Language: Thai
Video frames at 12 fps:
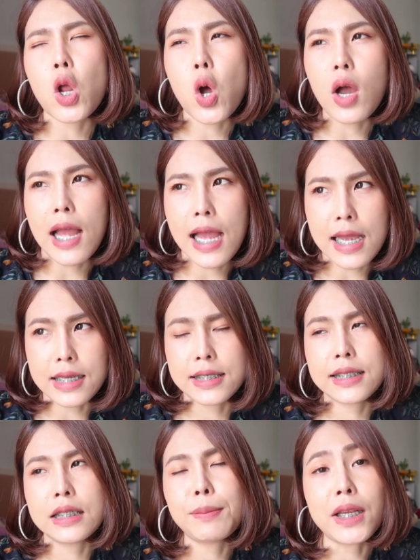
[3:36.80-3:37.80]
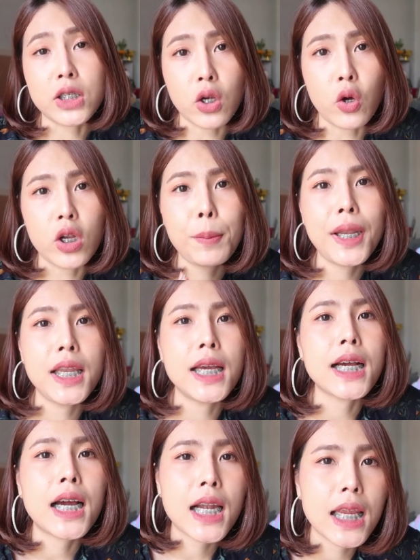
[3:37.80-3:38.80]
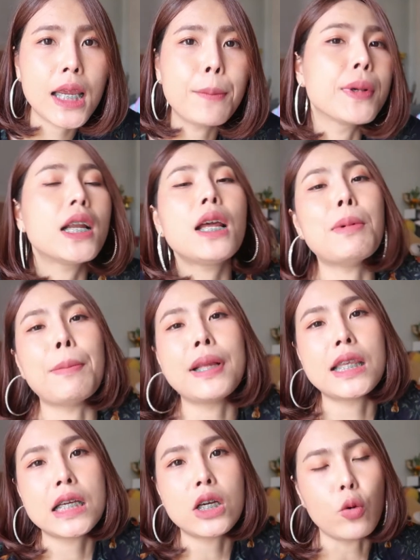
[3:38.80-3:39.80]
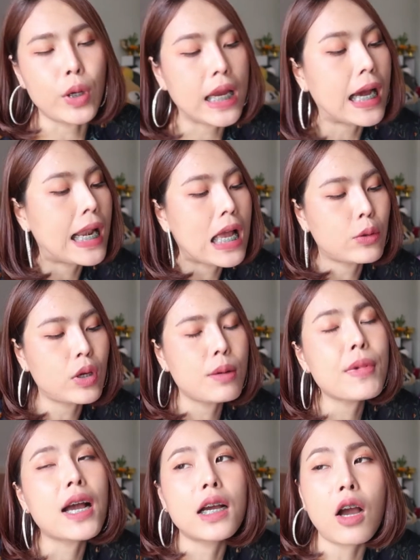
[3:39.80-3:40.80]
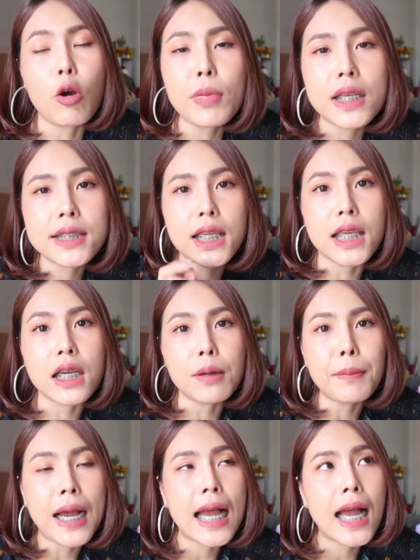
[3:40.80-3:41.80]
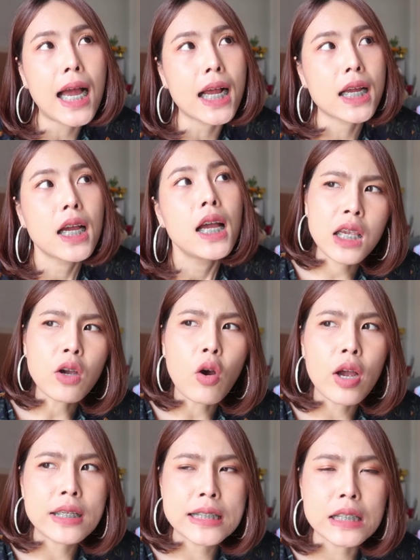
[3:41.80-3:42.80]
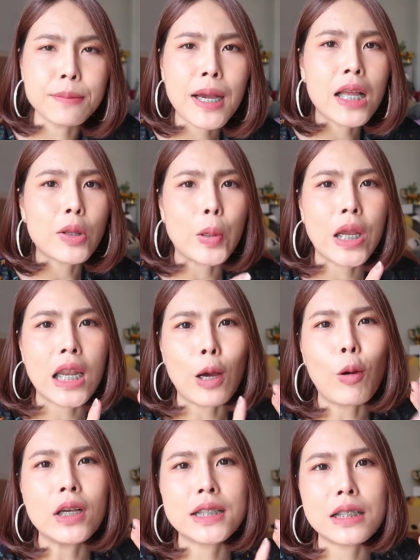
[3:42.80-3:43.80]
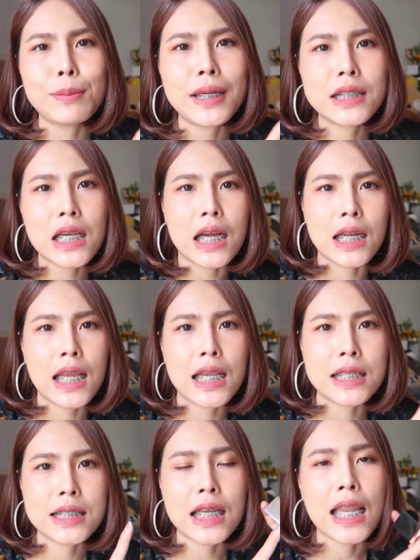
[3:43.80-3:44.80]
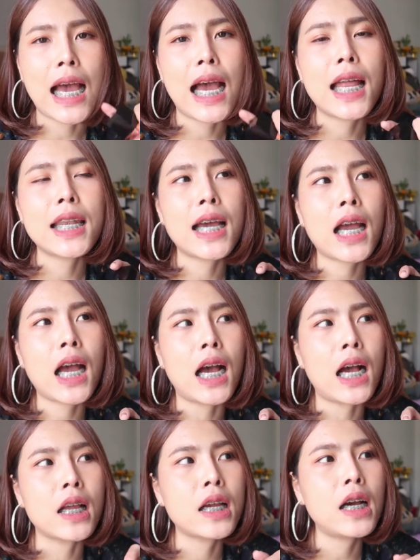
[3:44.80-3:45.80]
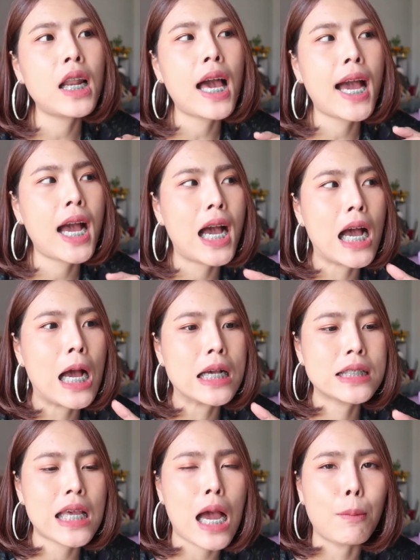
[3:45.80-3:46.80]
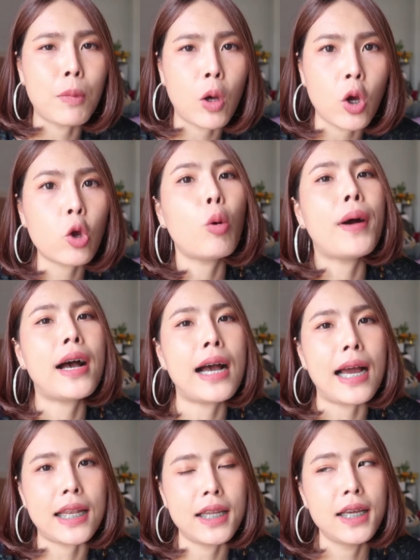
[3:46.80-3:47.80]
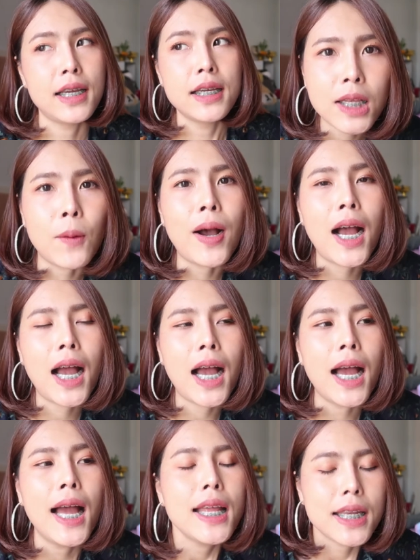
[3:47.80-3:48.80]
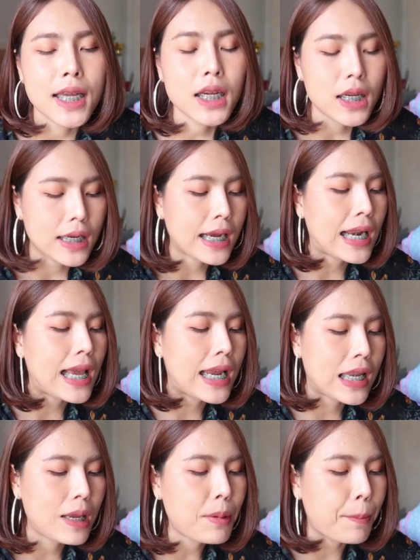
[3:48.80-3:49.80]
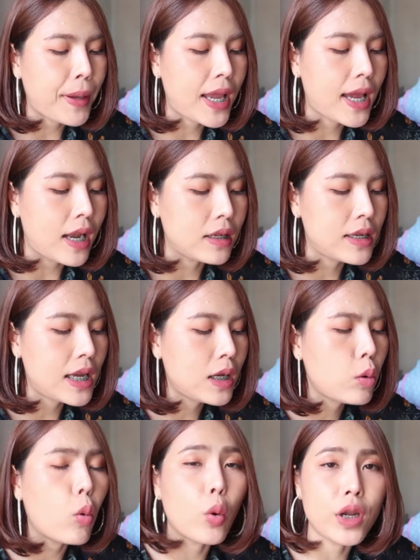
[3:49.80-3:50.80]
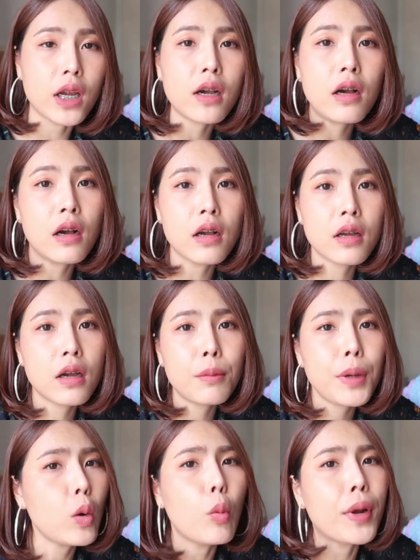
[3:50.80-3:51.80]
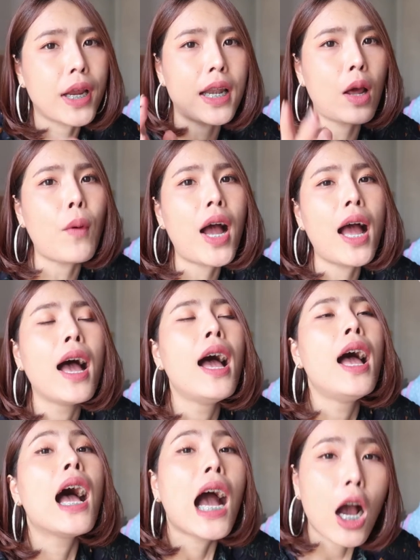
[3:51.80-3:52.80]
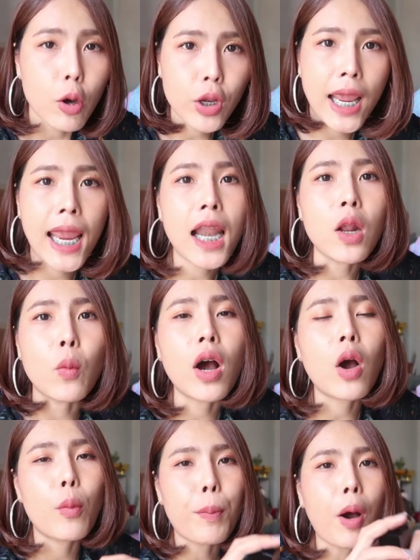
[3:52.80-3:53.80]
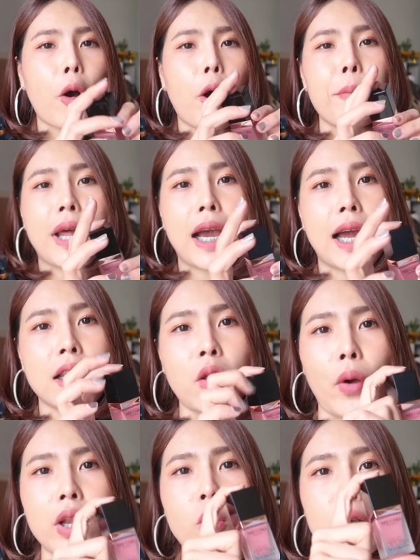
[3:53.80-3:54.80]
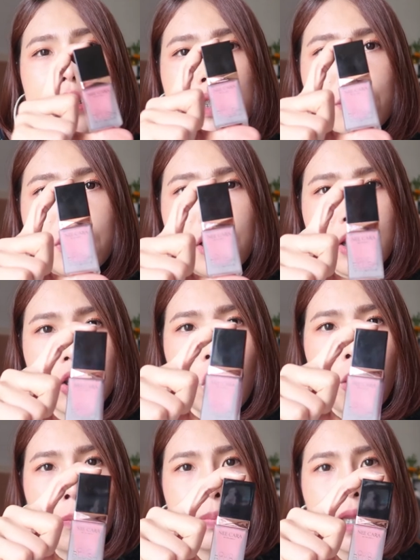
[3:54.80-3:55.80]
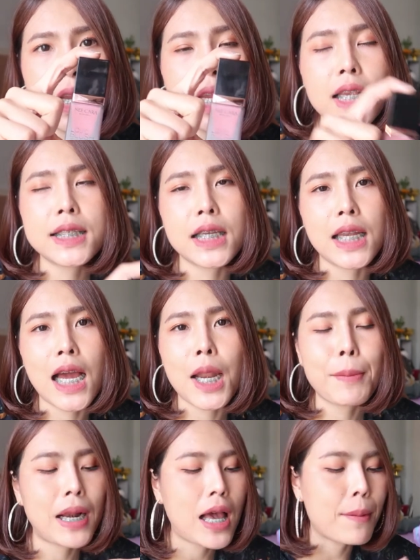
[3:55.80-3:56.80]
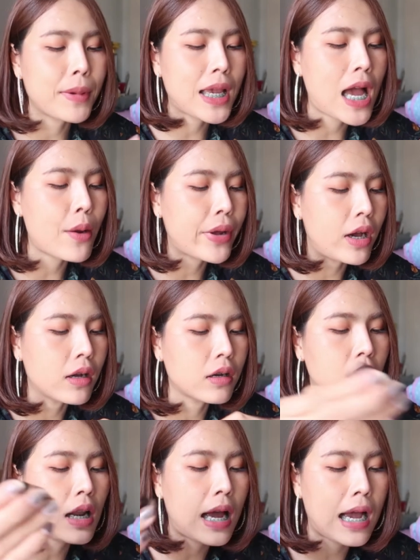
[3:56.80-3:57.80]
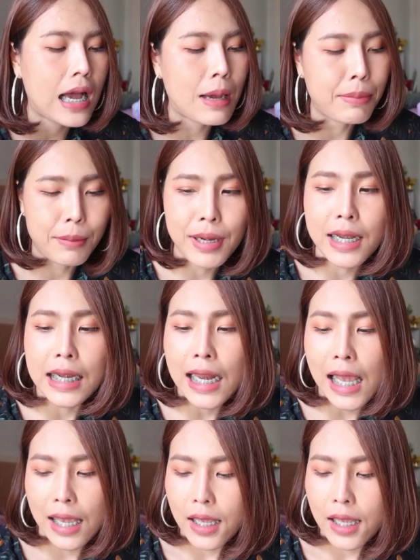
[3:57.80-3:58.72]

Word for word: จะลองหาซื้อบัชออนที่เป็นเนื้อครีม ก็เลยแบบไปเจอของนีคลาตัวนี้มา คือเขามีสีเยอะมาก ที่ออยซื้อมาตัวนี้นะออยซื้อมาจากในเซนทันนะคะ ก็ราคา 300 กว่าบาท แต่ว่าถ้าเกิดใครที่แบบไปหาได้ถูกกว่านี้ก็ก็ไม่รู้เหมือนกันนะว่าเขาแท้หรือว่าเขาปลอมนะคะ แต่ว่านี่ออนซื้อมาจากช็อปที่เซ็นทรัลพระรามเก้านะคะ ก็ราคาประมาณนี้แหละ